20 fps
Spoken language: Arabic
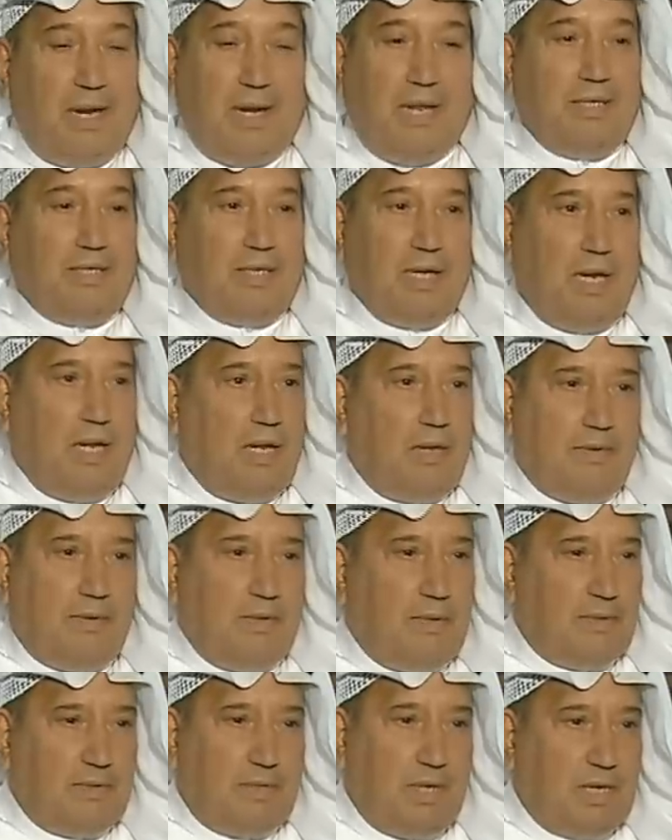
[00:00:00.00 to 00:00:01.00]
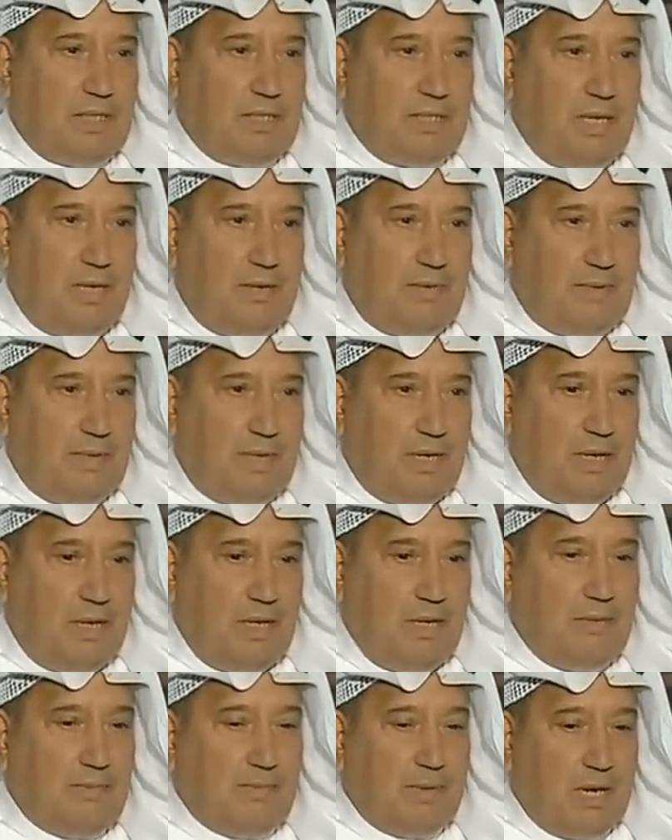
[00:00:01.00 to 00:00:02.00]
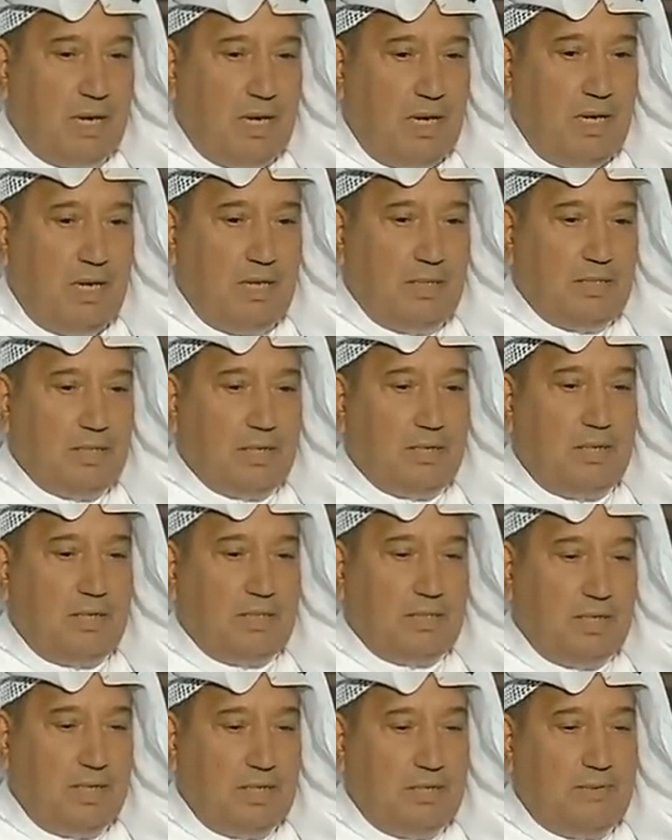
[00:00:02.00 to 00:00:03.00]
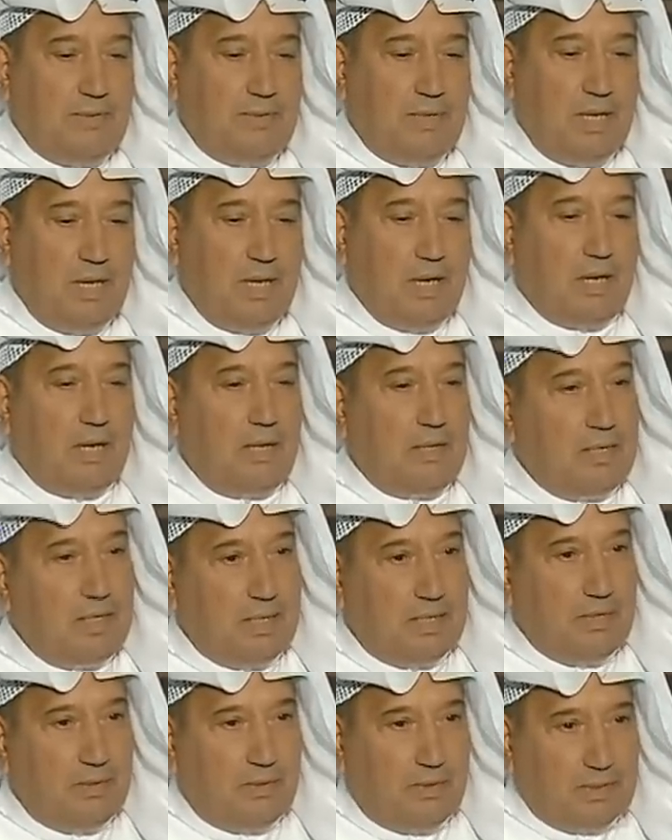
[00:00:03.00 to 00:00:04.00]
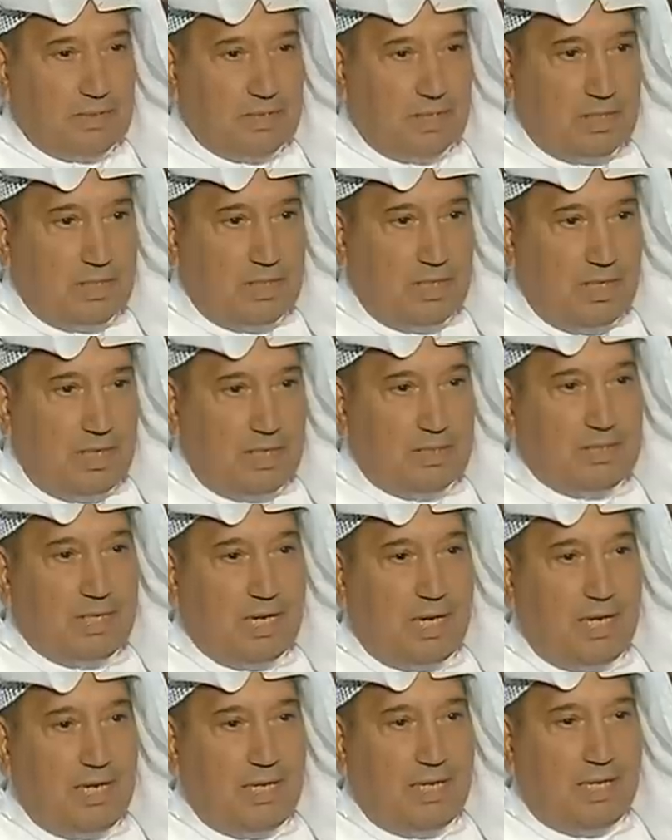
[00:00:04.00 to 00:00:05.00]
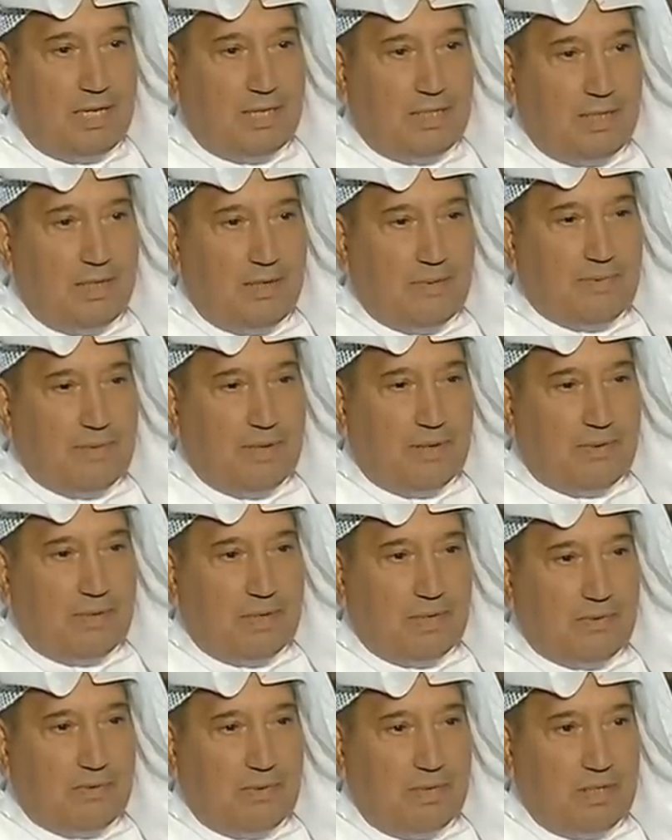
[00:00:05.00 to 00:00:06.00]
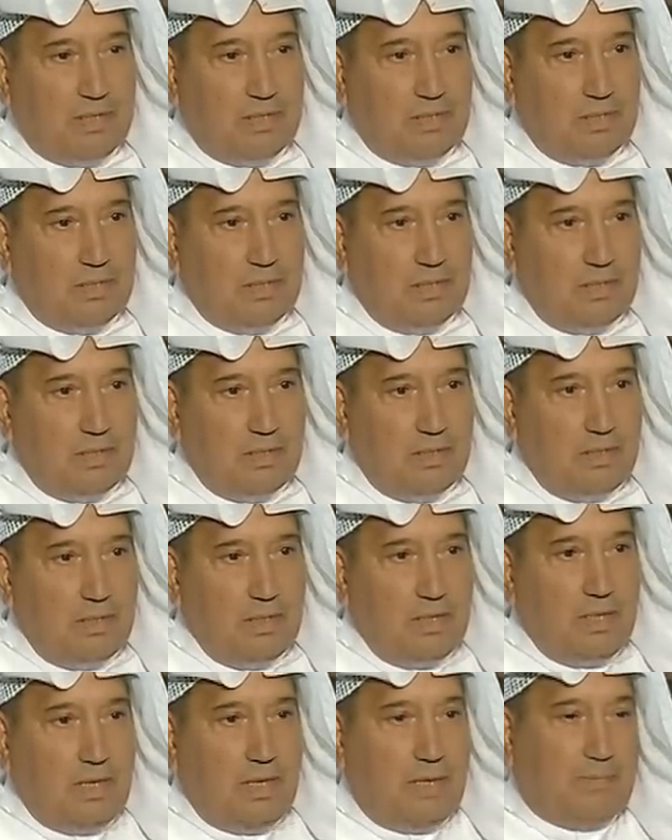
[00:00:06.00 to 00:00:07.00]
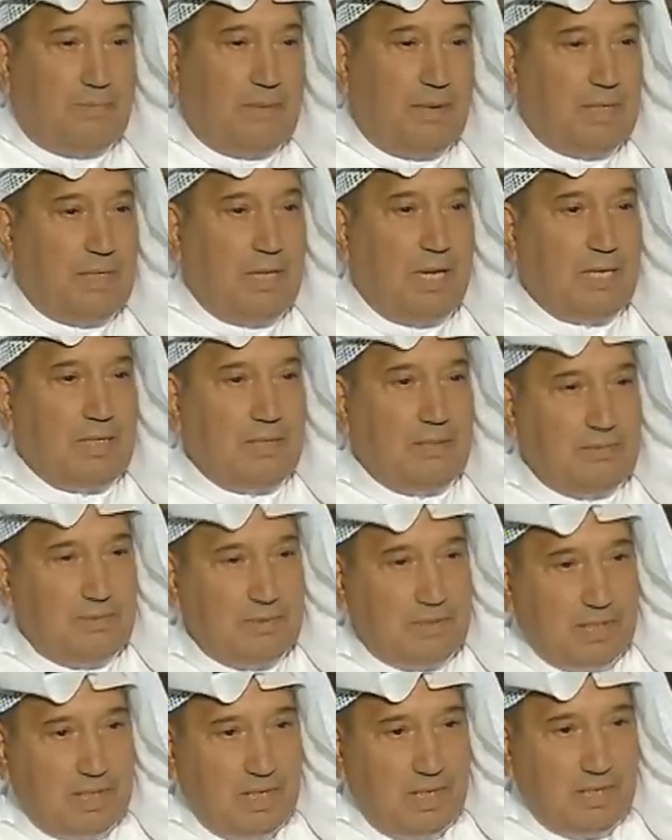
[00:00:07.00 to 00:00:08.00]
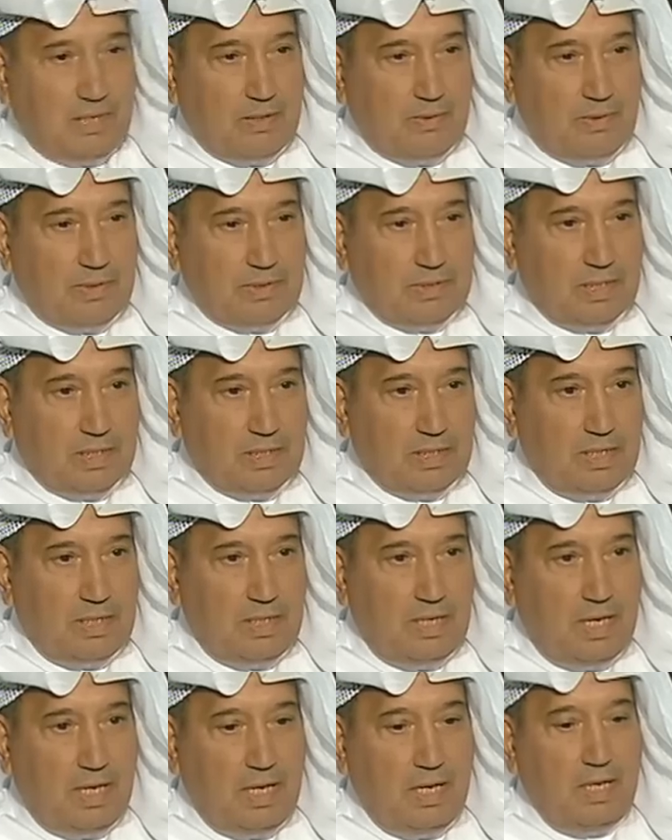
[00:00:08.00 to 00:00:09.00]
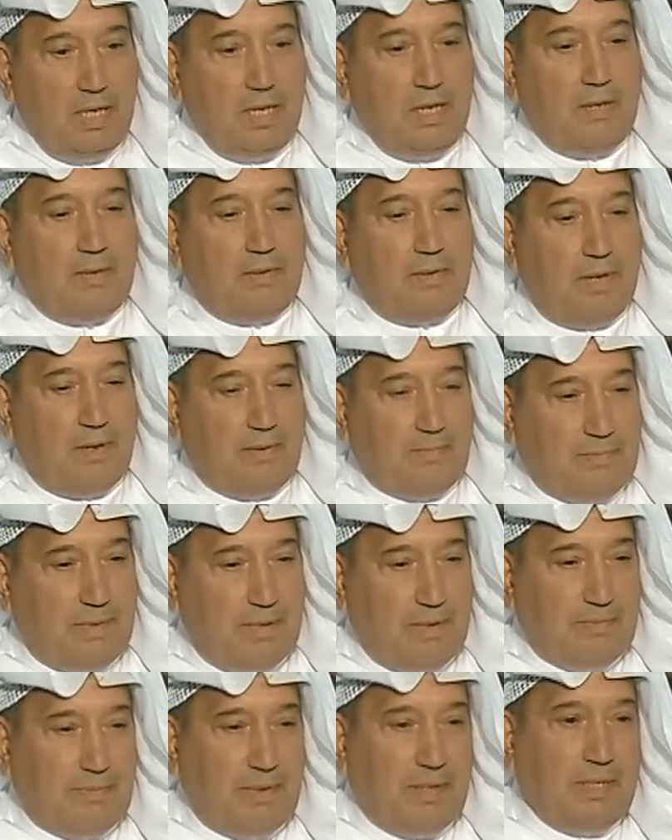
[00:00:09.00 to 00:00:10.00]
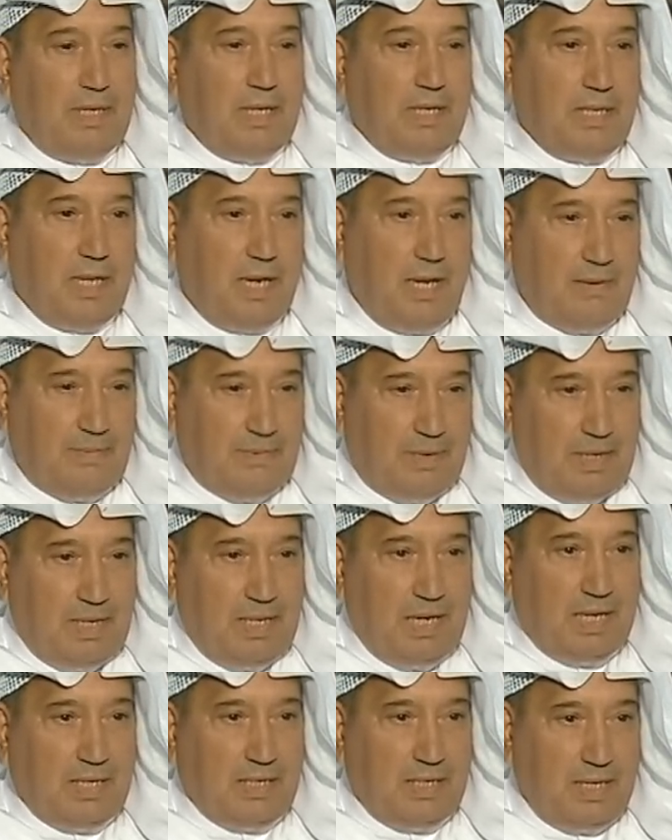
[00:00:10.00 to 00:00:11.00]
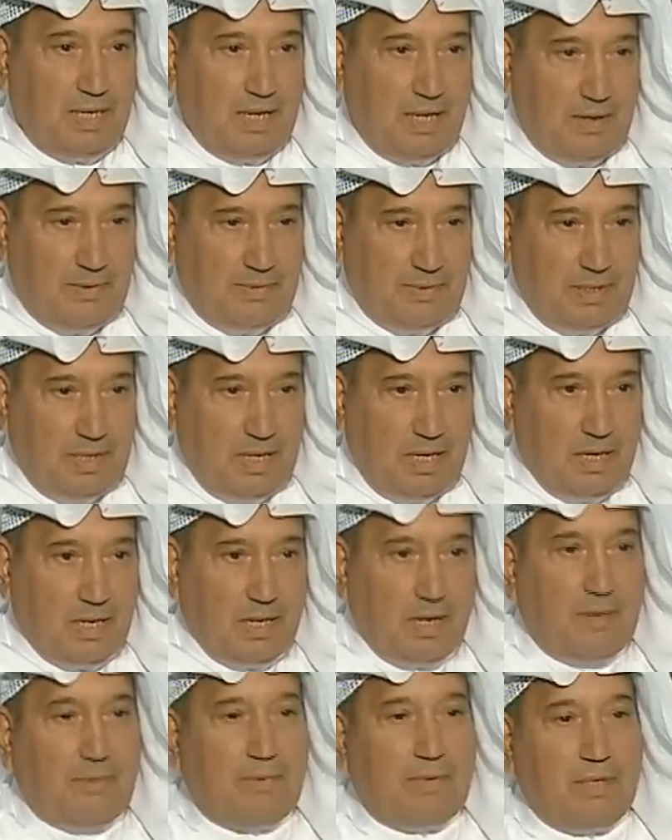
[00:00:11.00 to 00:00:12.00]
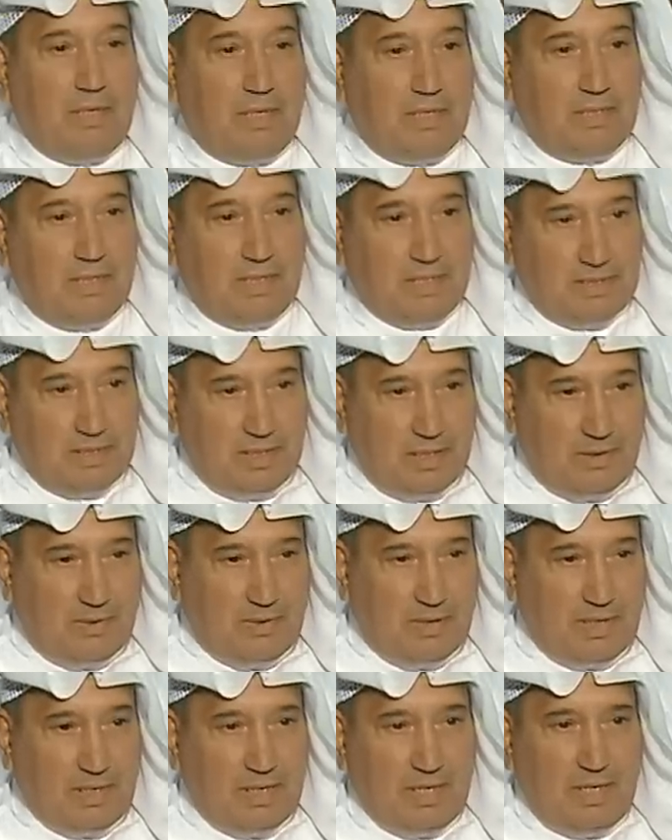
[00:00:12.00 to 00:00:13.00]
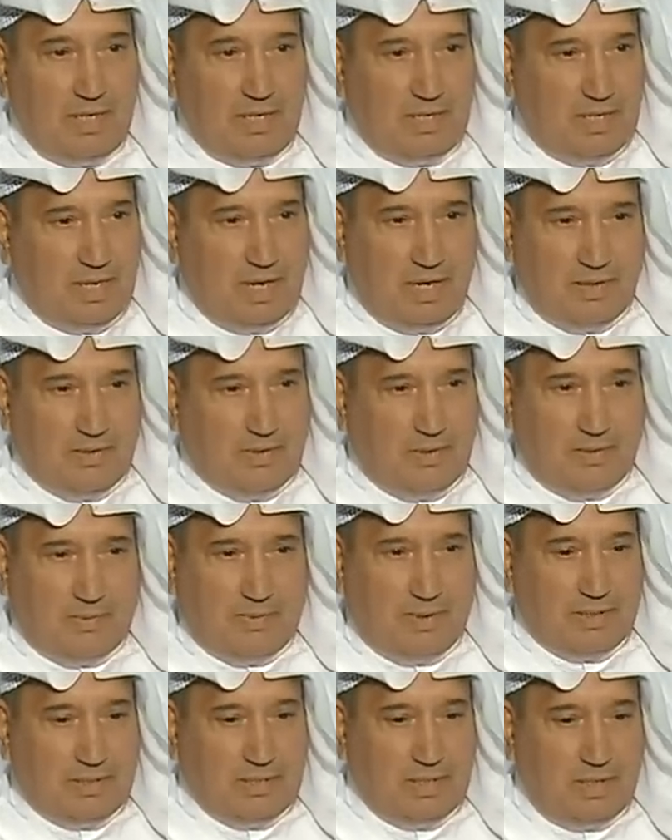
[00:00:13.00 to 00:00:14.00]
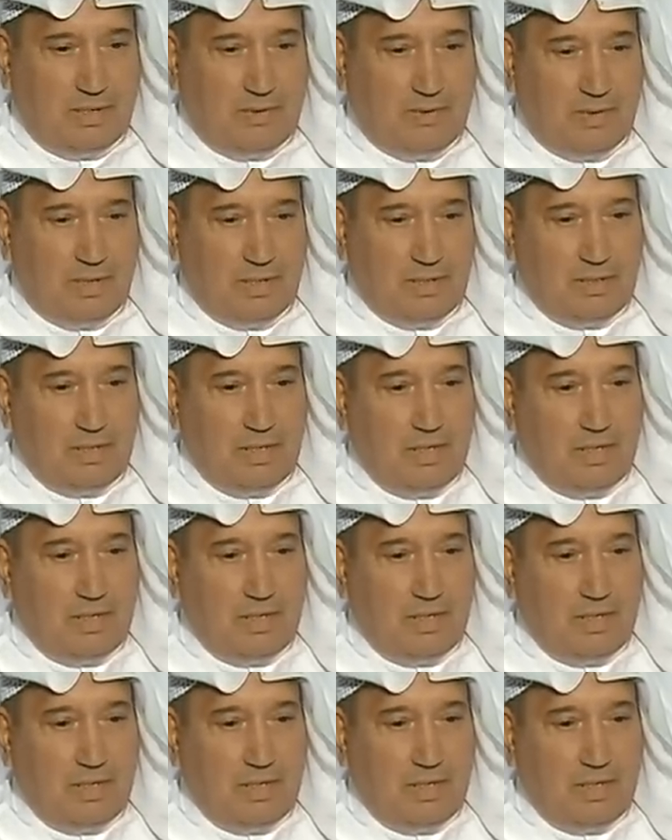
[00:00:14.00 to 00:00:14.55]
ليس الحل في وزارة التربية المقالة قصدت فيها قضية الوسطية إشكالية عندنا فيها في الكويت بدأت المشكلة الوسطية لما بدأت العمليات الإرهابية قبل عدة سنوات ثلاث أربع سنوات